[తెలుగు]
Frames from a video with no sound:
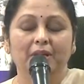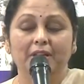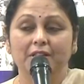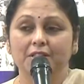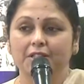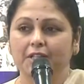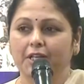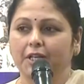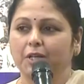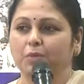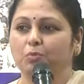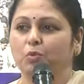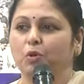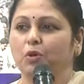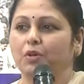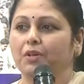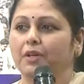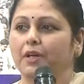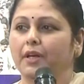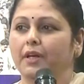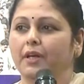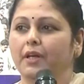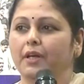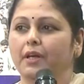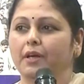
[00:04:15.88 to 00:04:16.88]
మన
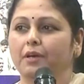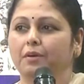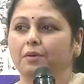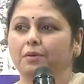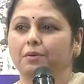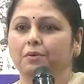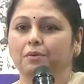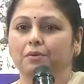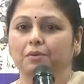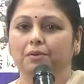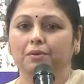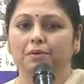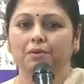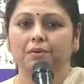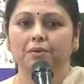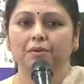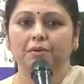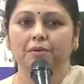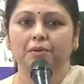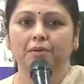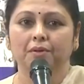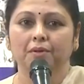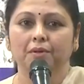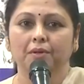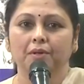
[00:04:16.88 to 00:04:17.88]
జగన్మోహన్ రెడ్డి గారు
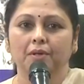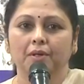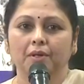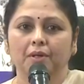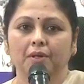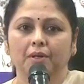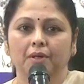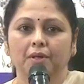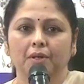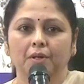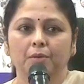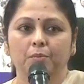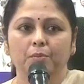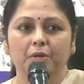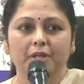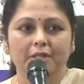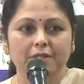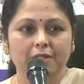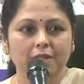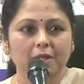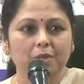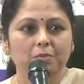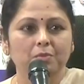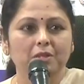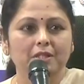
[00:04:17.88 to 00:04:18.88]

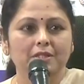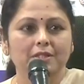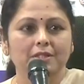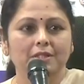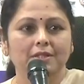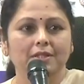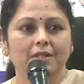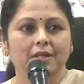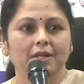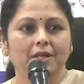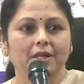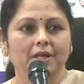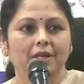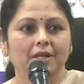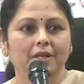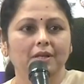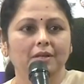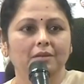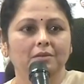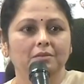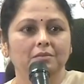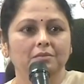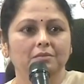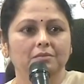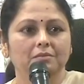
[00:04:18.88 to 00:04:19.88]
ప్రజల మధ్య తిరిగి
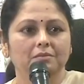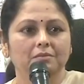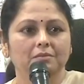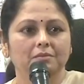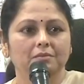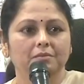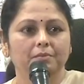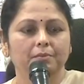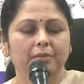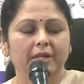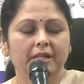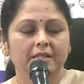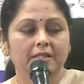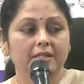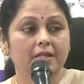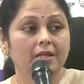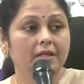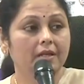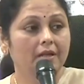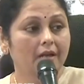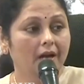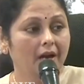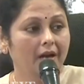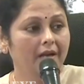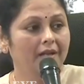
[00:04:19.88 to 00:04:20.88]

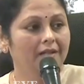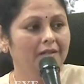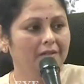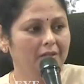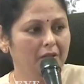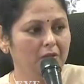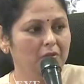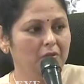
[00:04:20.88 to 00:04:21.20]
ప్రజల నాడి